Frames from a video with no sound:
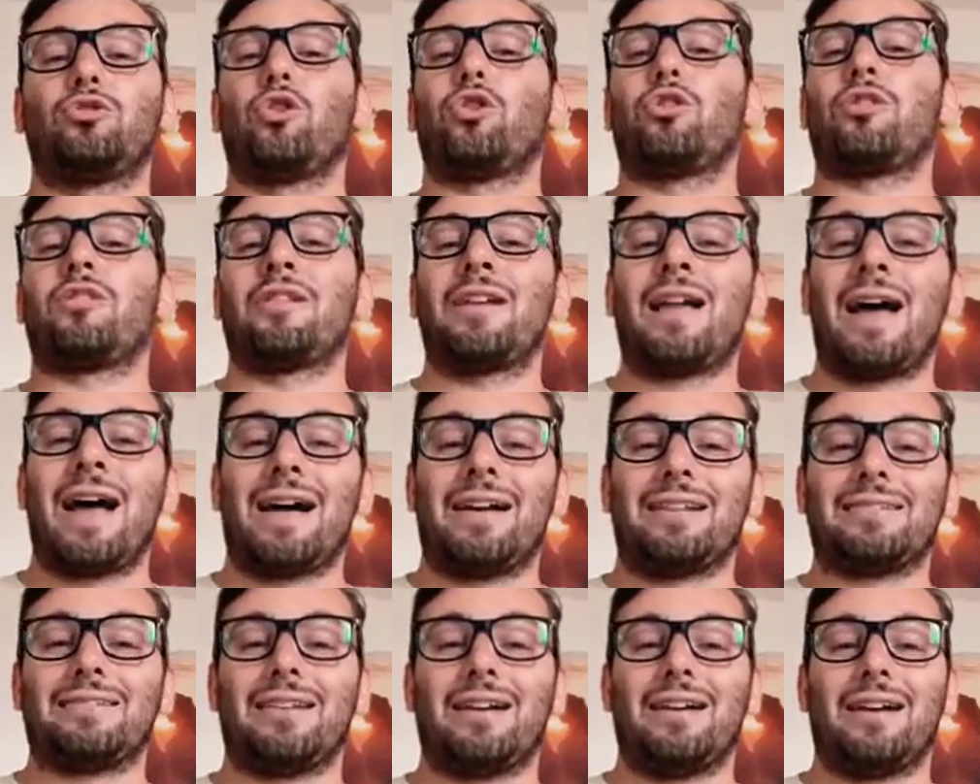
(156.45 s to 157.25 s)

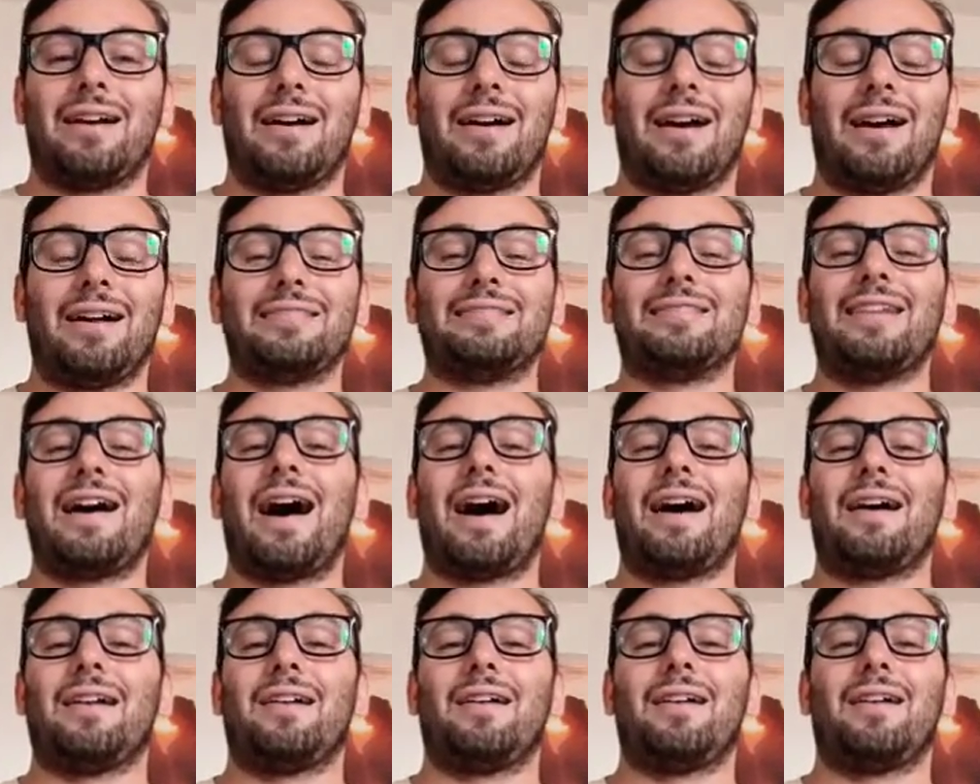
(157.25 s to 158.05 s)
tornata a
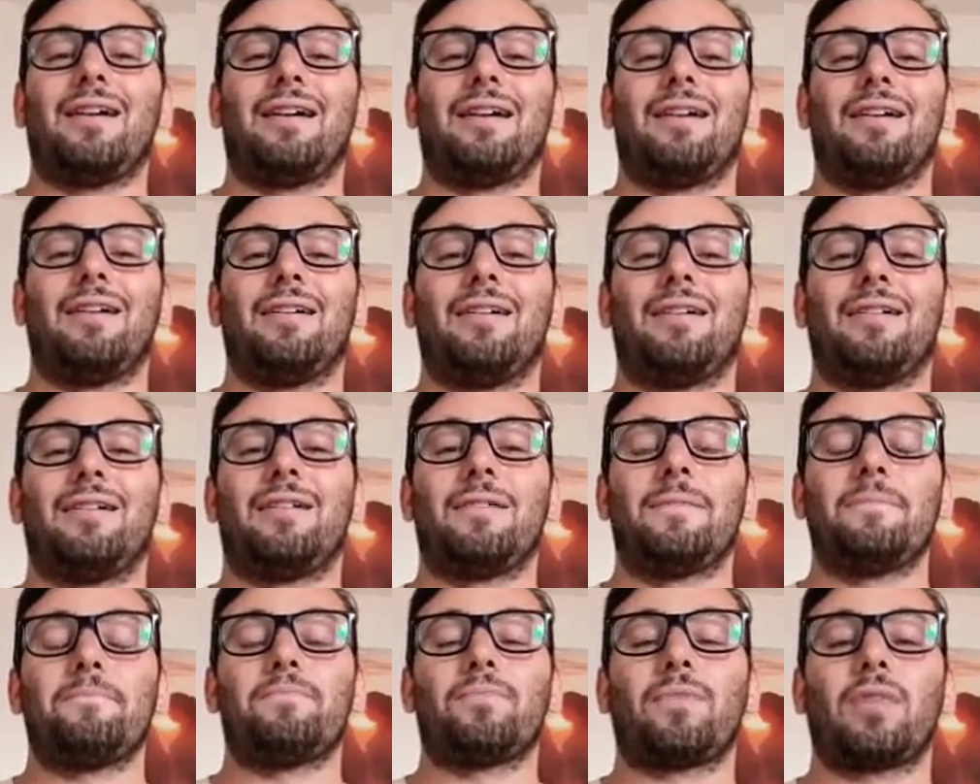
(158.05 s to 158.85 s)
dare
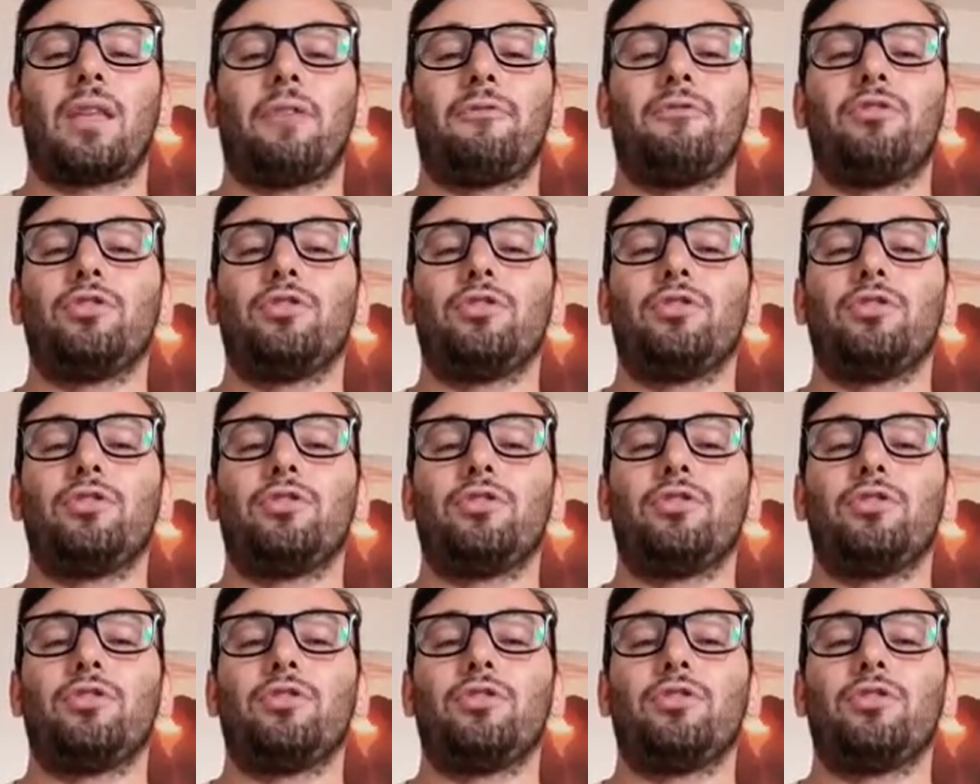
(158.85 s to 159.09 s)
ehm,